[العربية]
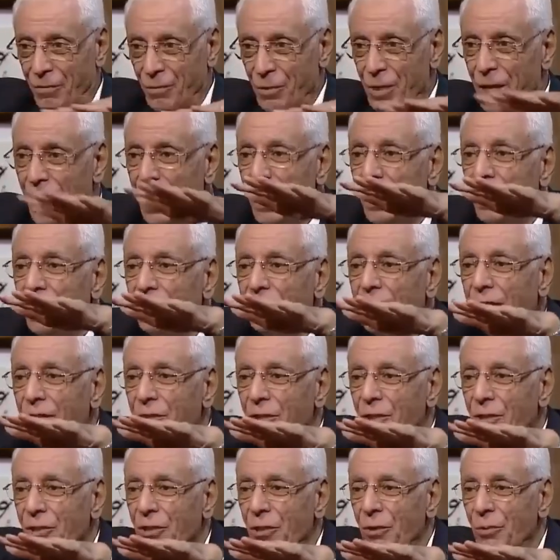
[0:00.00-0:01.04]
فوقيها
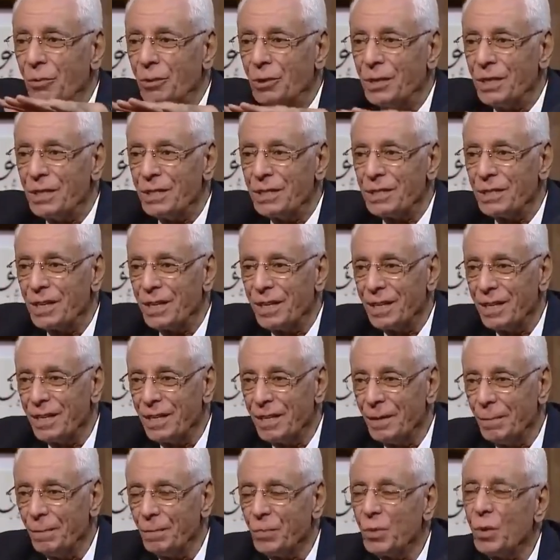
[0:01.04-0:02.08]
تاخد الطين وتنزل
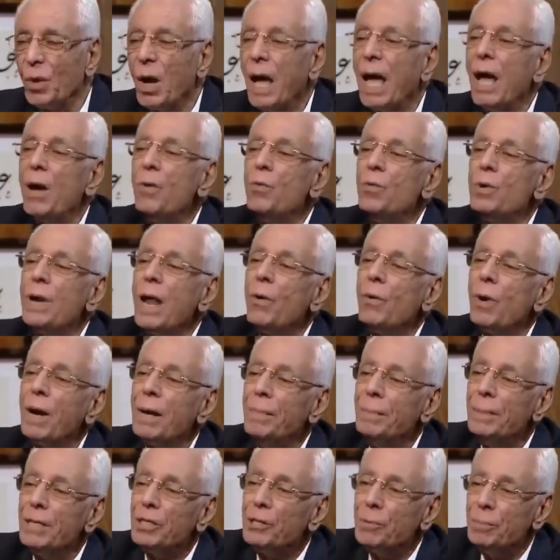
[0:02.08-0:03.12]
مظبوط او نوى
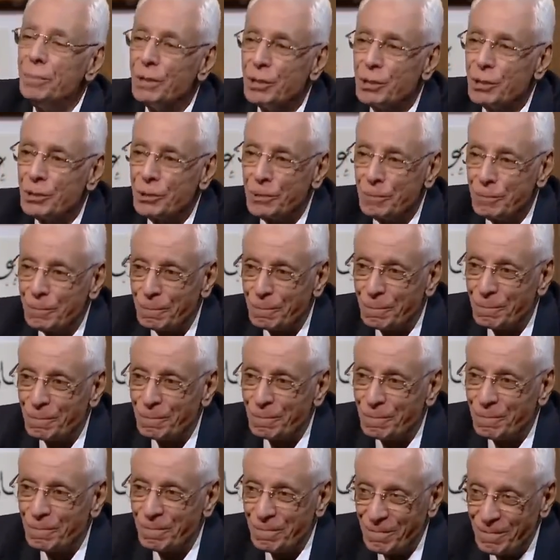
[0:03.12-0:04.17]
المشمش
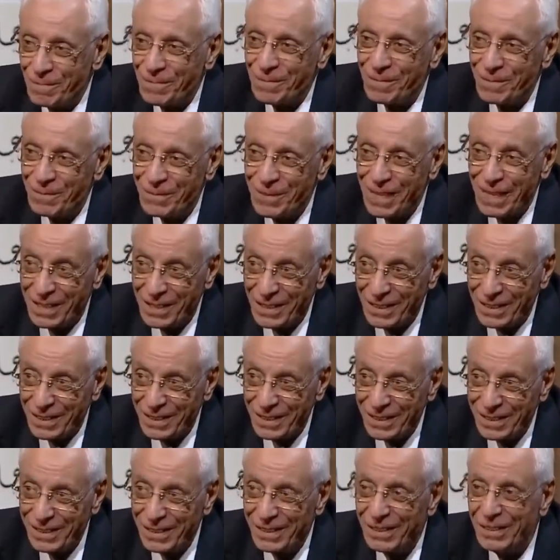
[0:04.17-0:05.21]
مظبوط فاكر
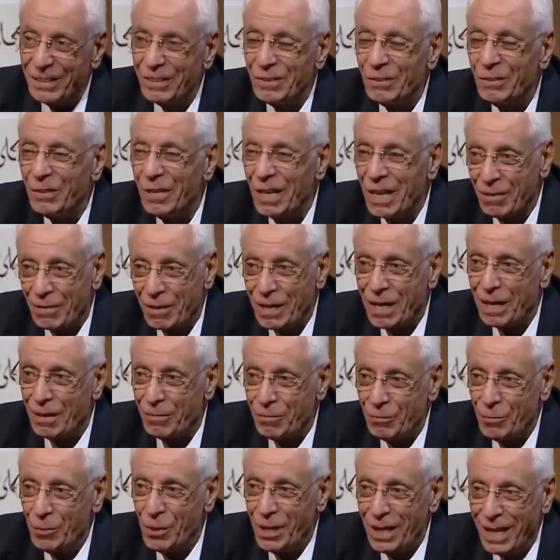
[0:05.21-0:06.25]
انا فاكرها
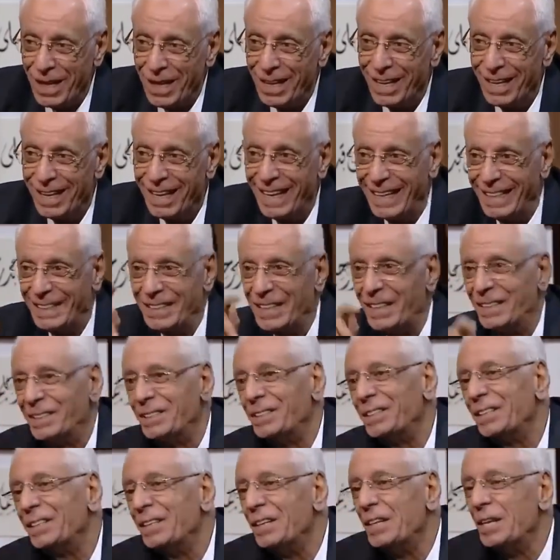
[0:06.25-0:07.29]
في اولى
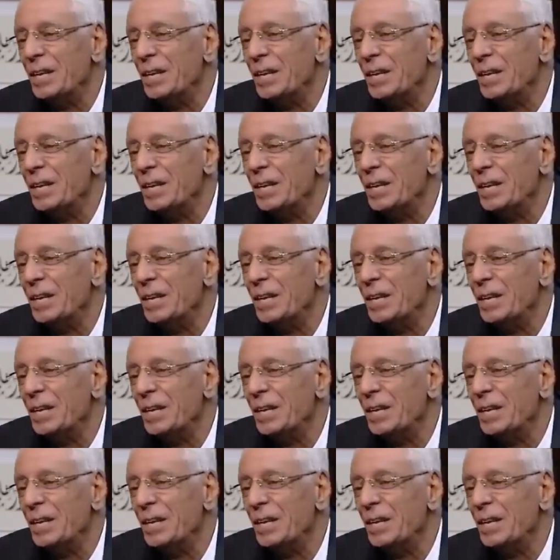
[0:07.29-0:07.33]
اعدادي كان